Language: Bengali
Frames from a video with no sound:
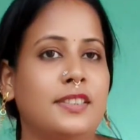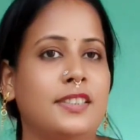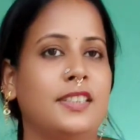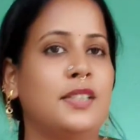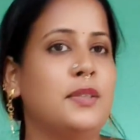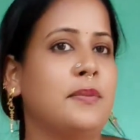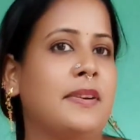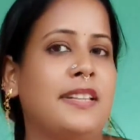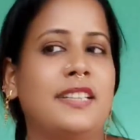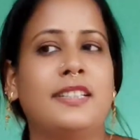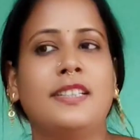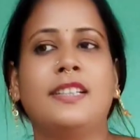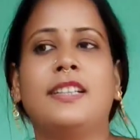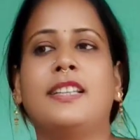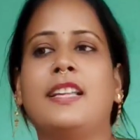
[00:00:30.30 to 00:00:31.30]
করছি
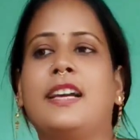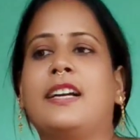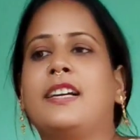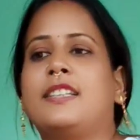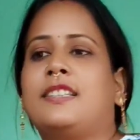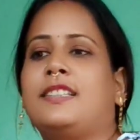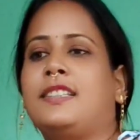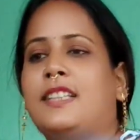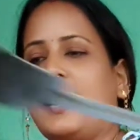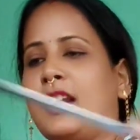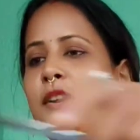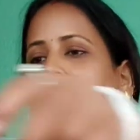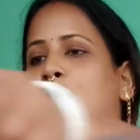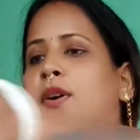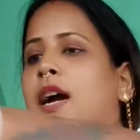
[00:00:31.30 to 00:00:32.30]
তোমাদের সেটা দেখাচ্ছি
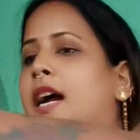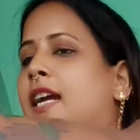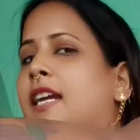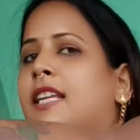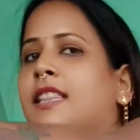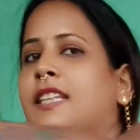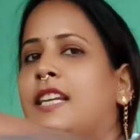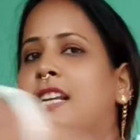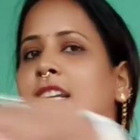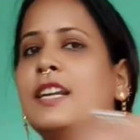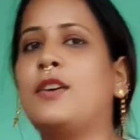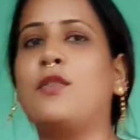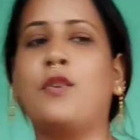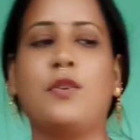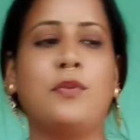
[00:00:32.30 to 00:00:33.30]
তার আগে
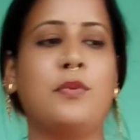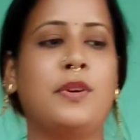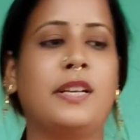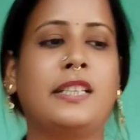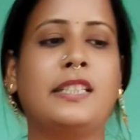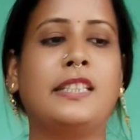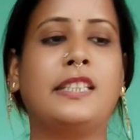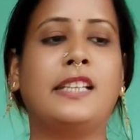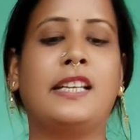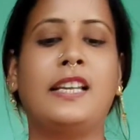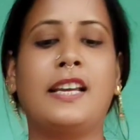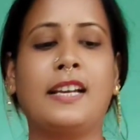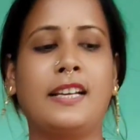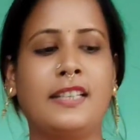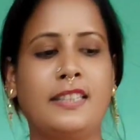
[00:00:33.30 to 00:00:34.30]
তেলটা গরম হয়ে গেছে
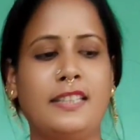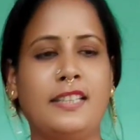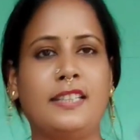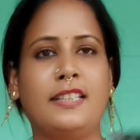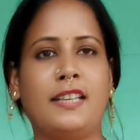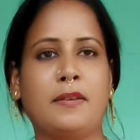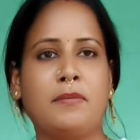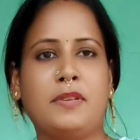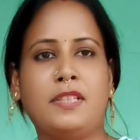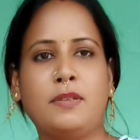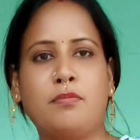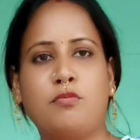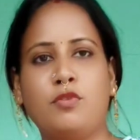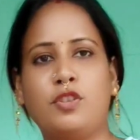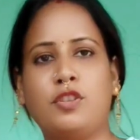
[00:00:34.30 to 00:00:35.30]
তেলে আগে দিয়ে দিই আমি এই
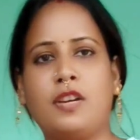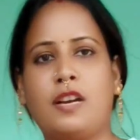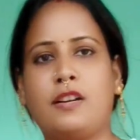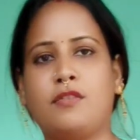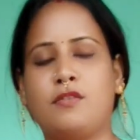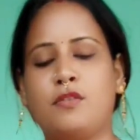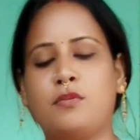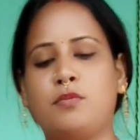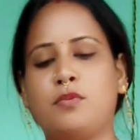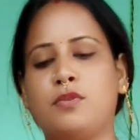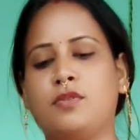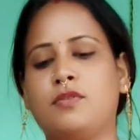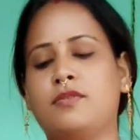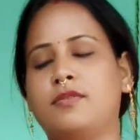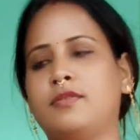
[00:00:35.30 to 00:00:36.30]
যে পুঁই শাক করবো